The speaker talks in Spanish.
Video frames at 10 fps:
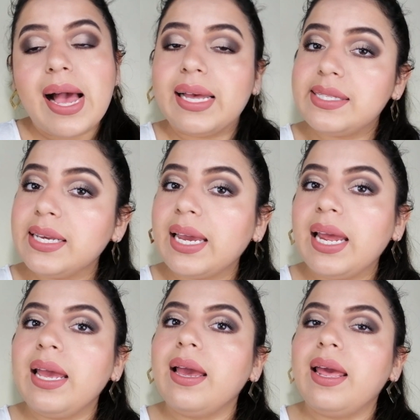Así
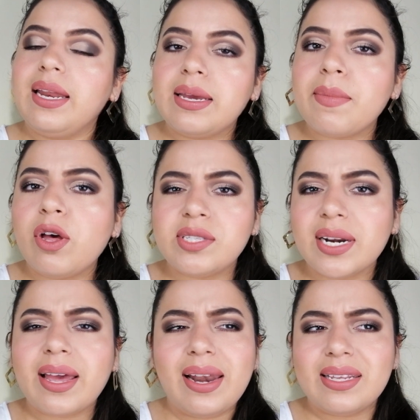que el llamado
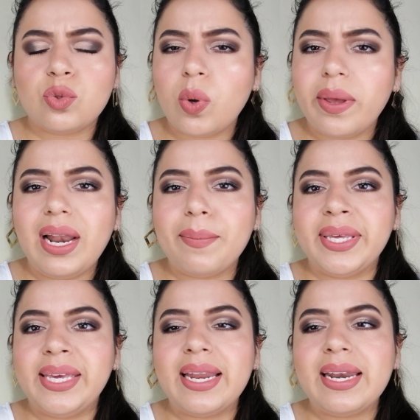cerca de las 9 de la
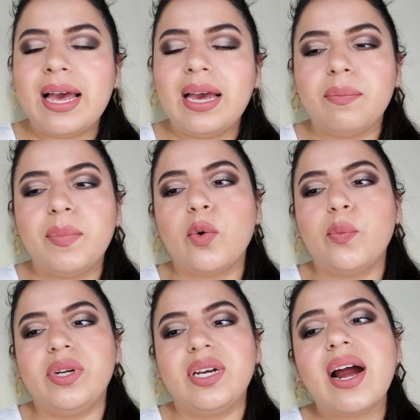mañana, me
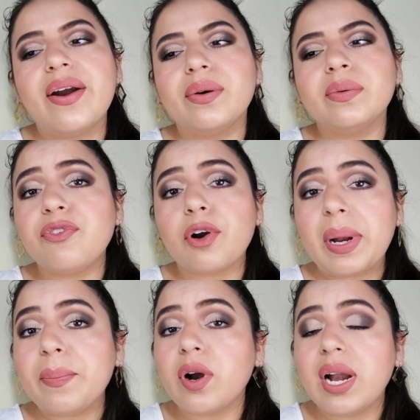comunicaron,
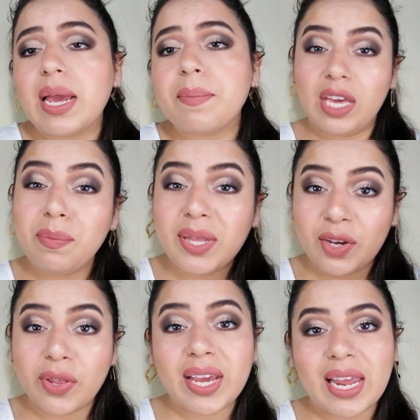informé el problema y me
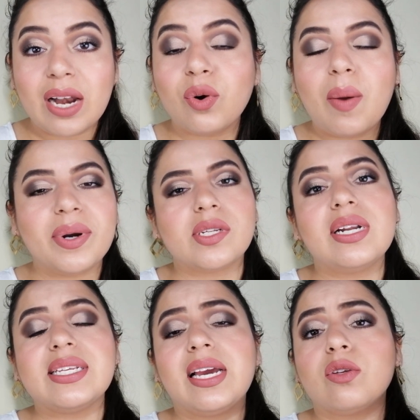dijo de que algunas
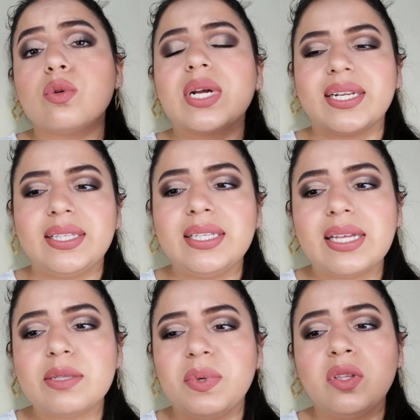personas han llegado sus
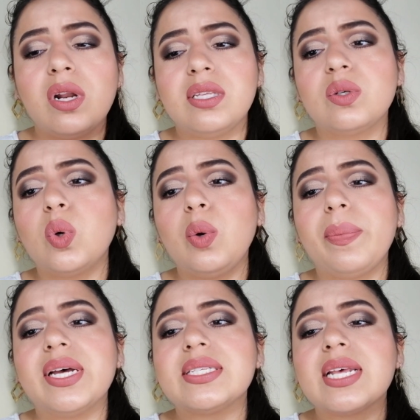cartitas pidiéndole
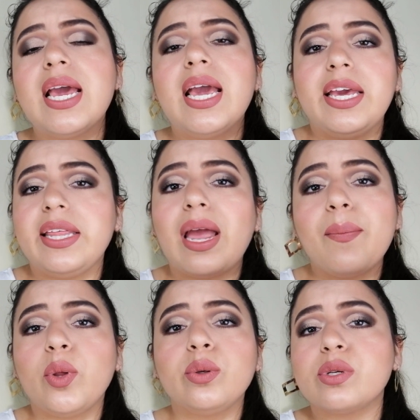disculpas y de que
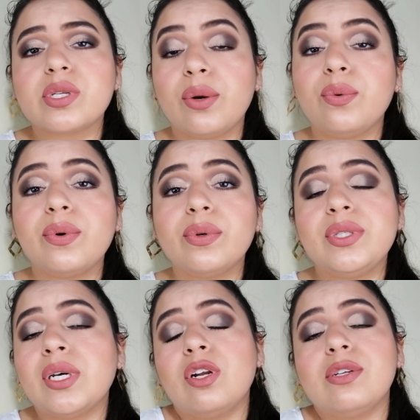hay productos que no
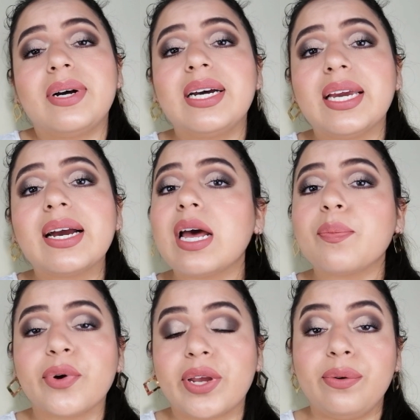ya no les van a
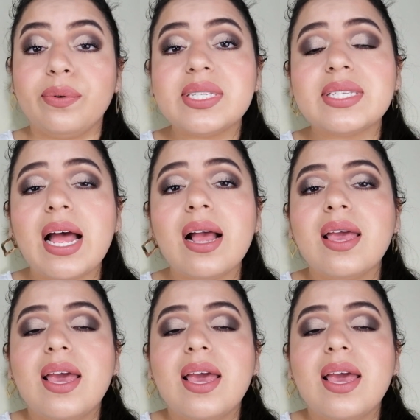llegar porque no están.